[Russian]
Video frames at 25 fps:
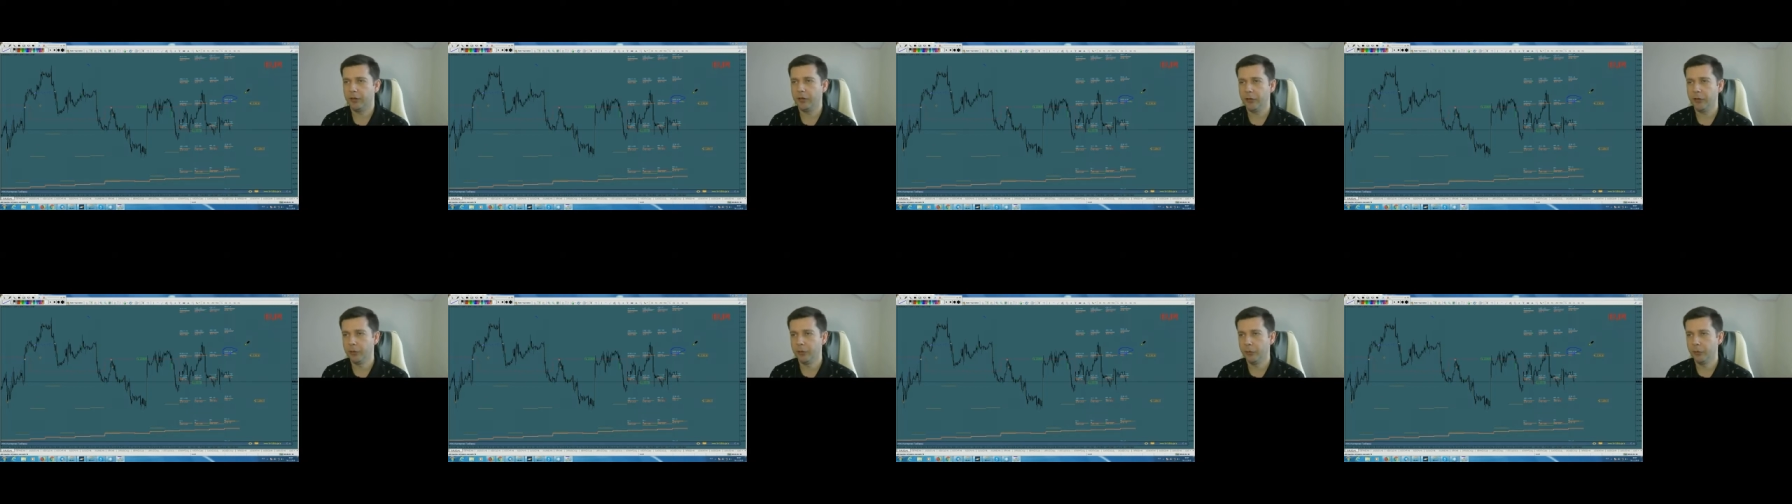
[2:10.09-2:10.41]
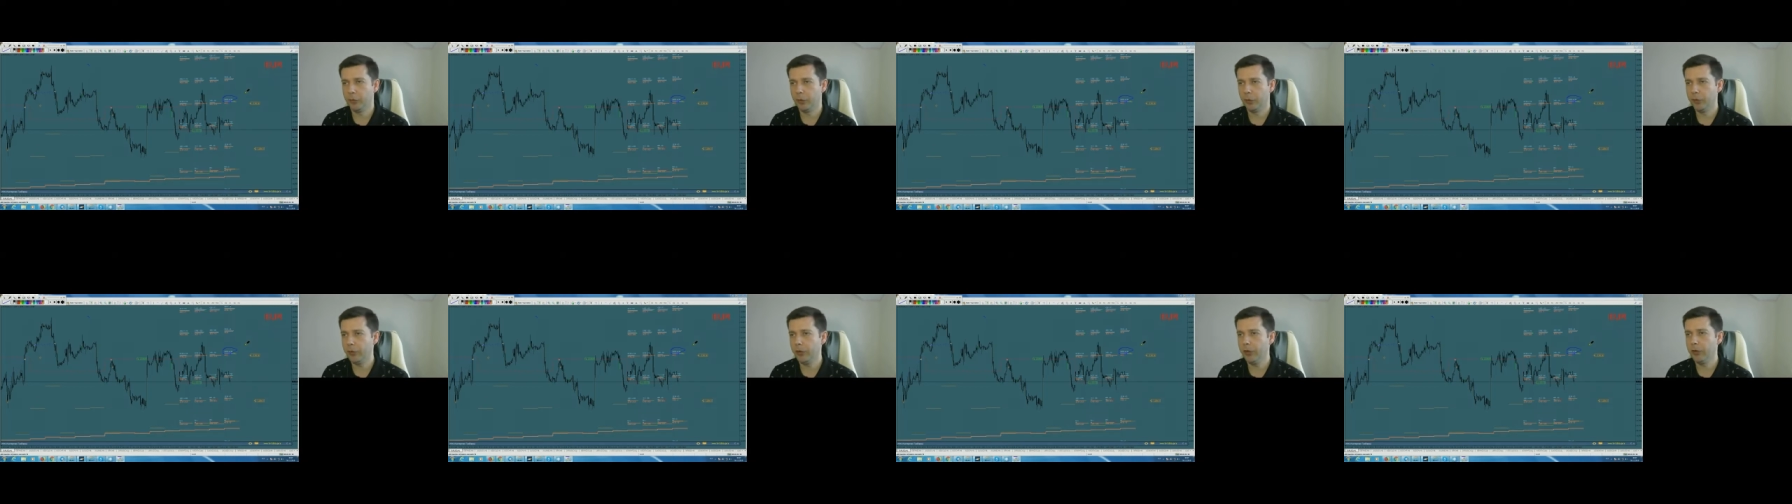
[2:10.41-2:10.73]

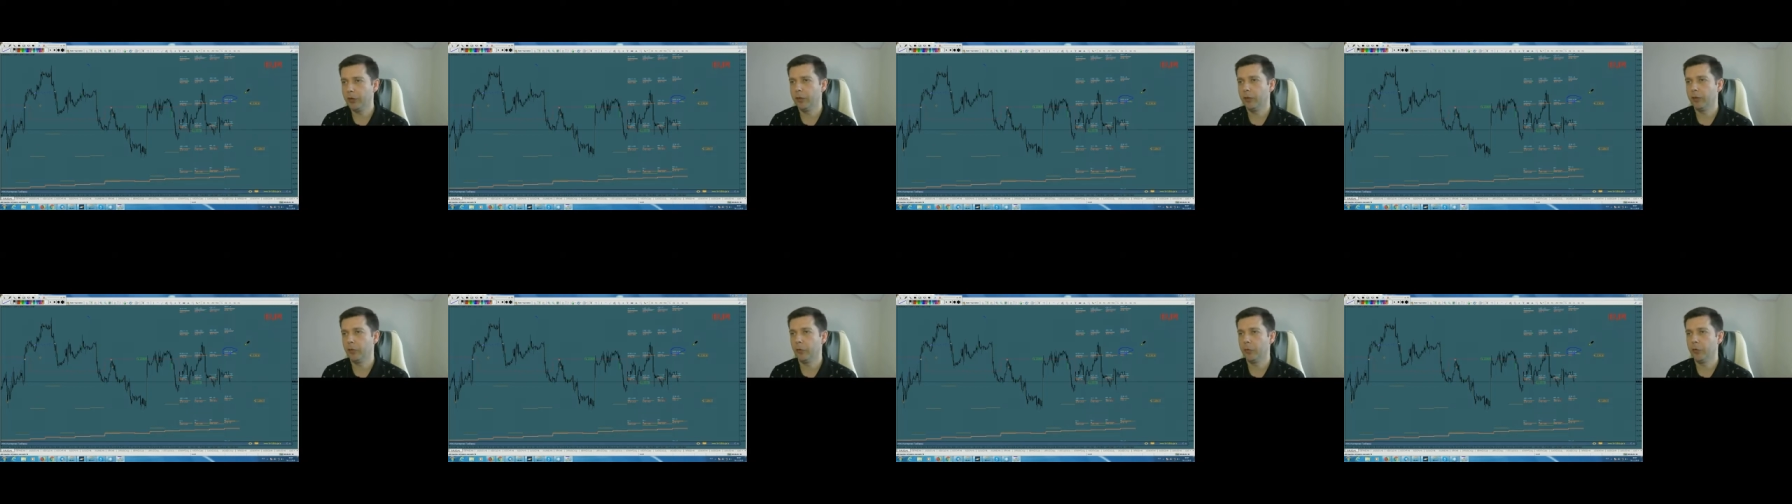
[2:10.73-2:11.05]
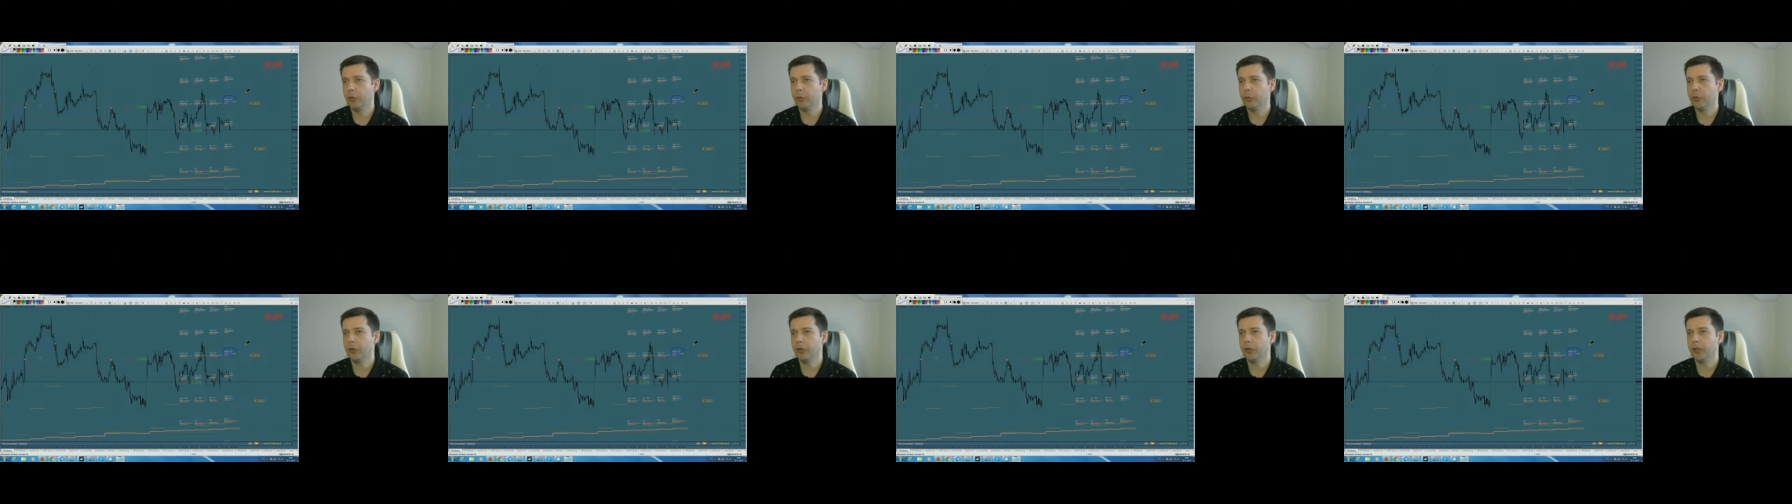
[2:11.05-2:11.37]
сегодня, в
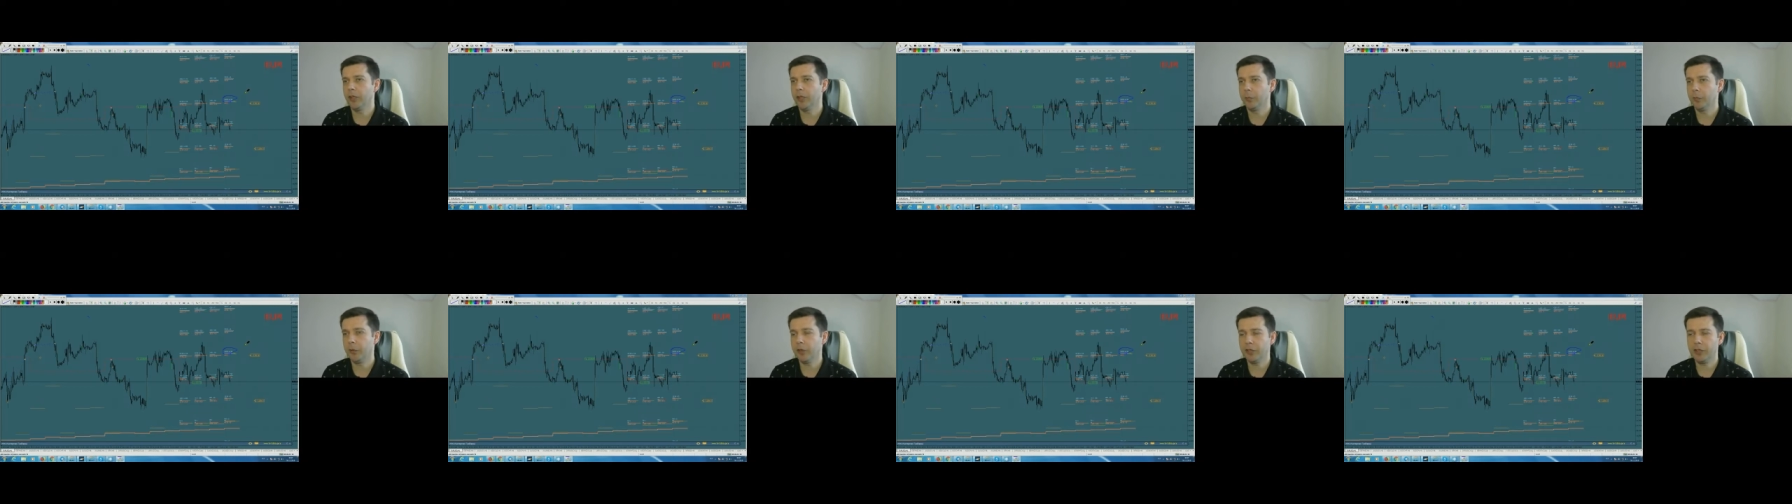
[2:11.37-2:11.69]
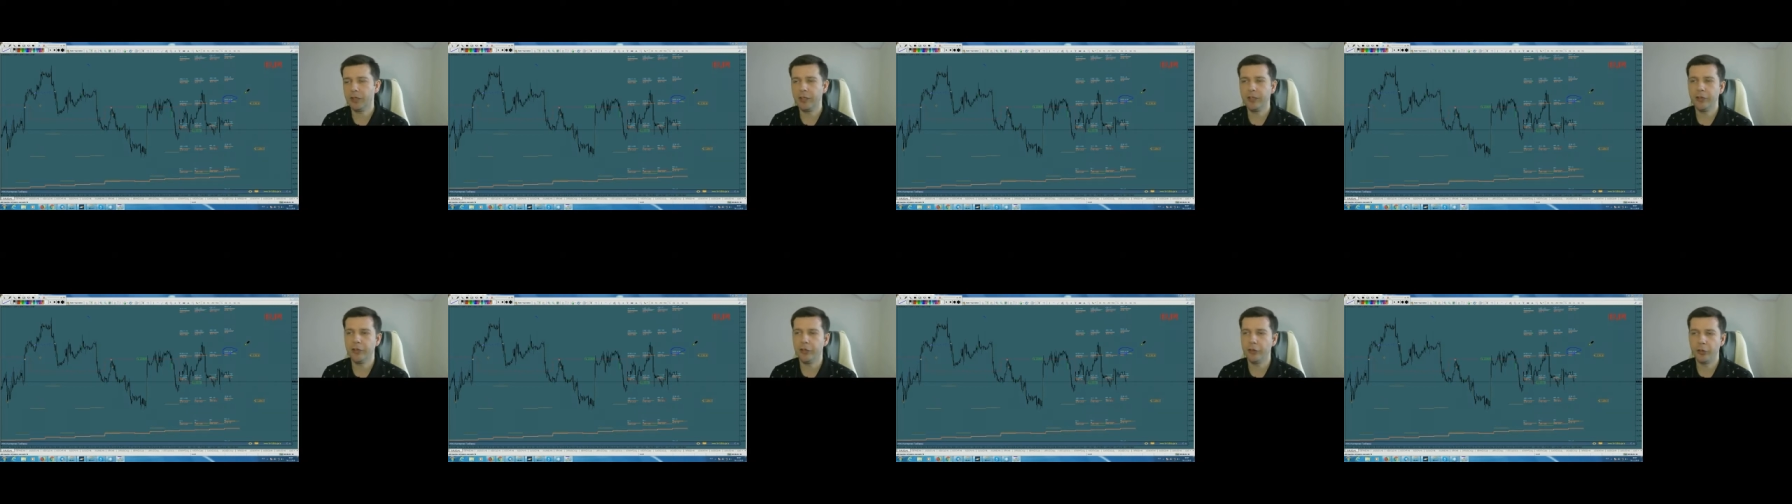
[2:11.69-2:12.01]
общем-то, как и
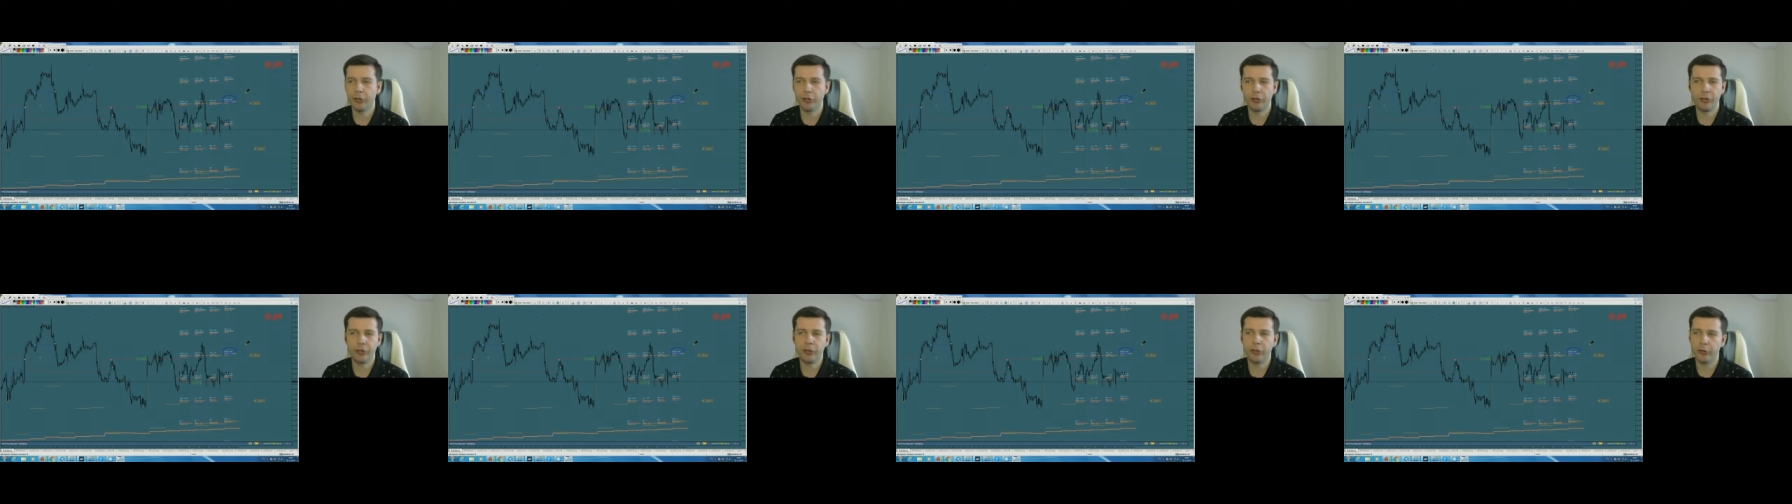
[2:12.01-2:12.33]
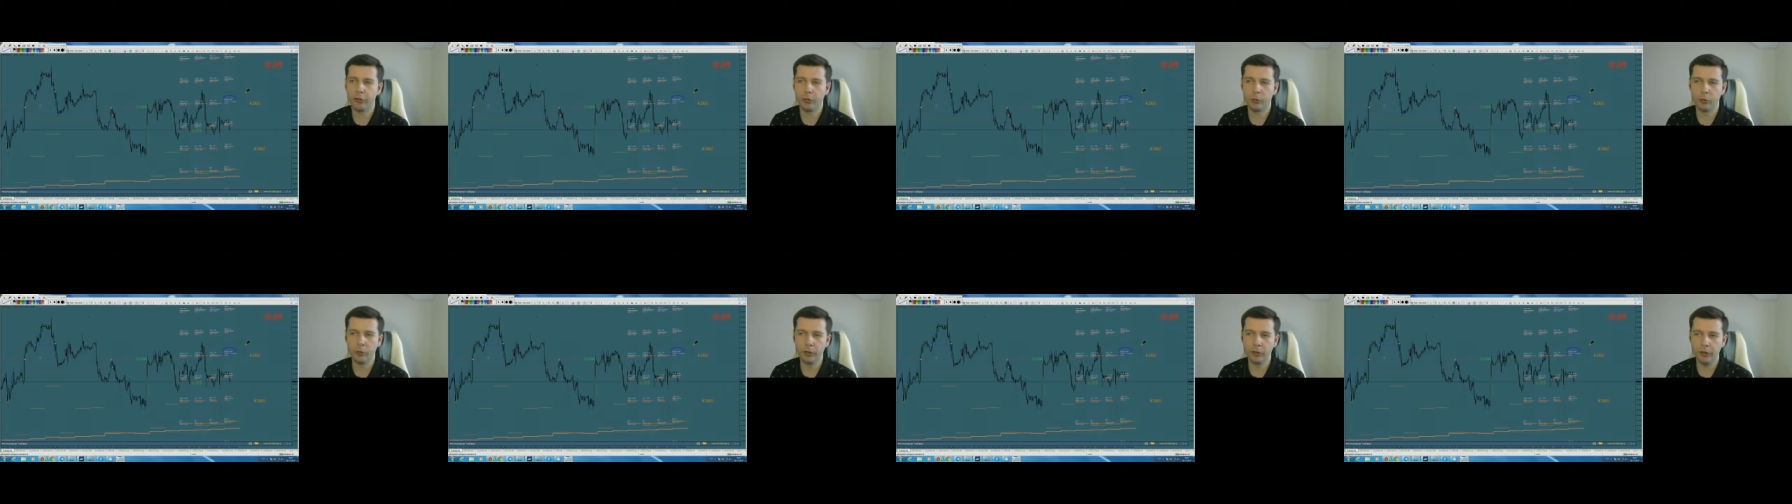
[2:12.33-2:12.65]
последние
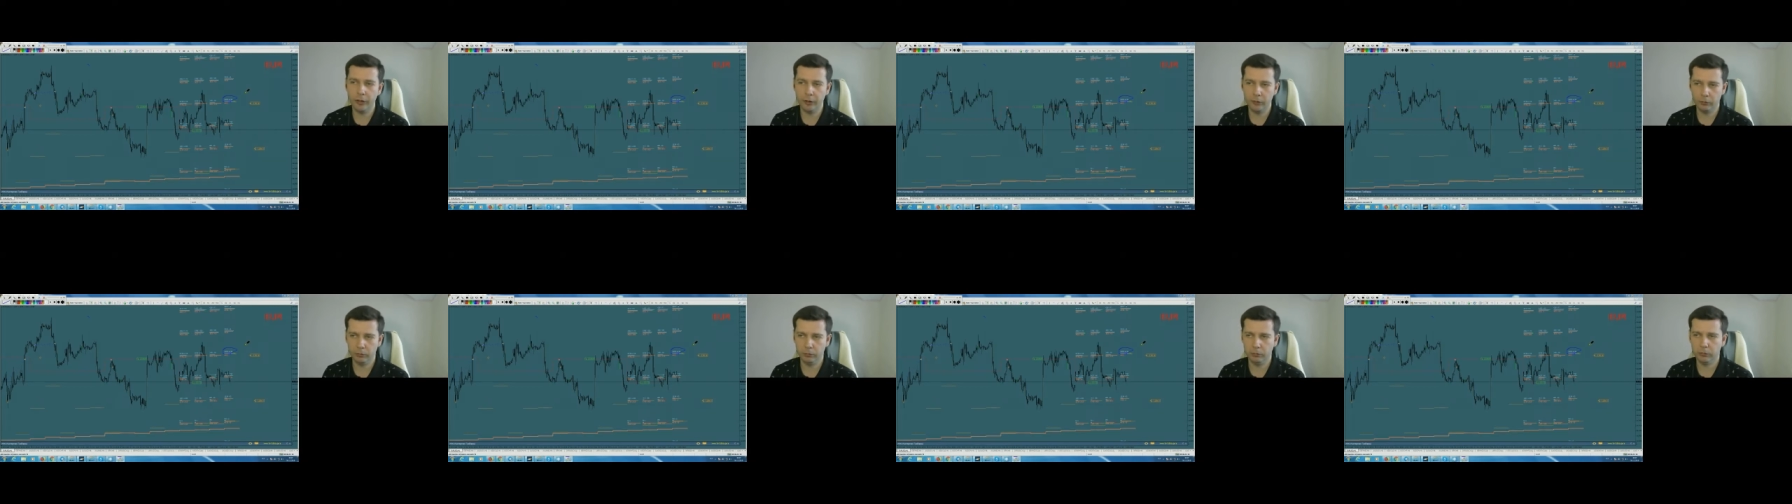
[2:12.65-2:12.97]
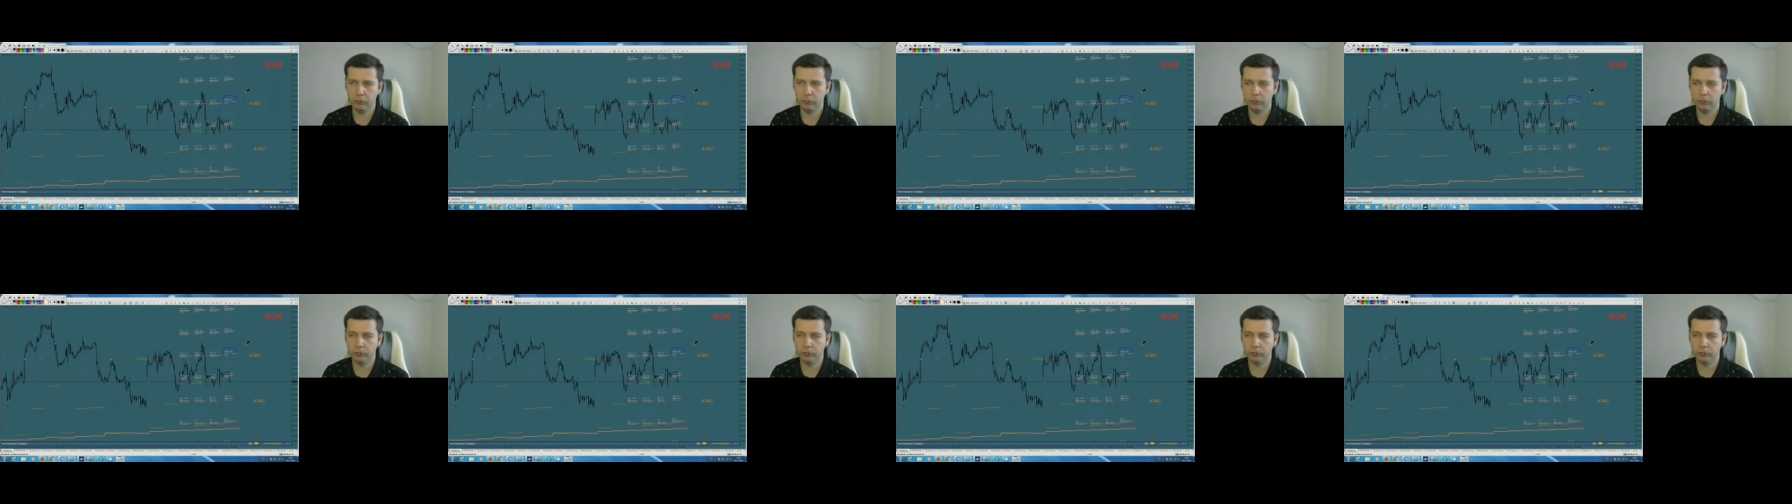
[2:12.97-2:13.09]
4 года,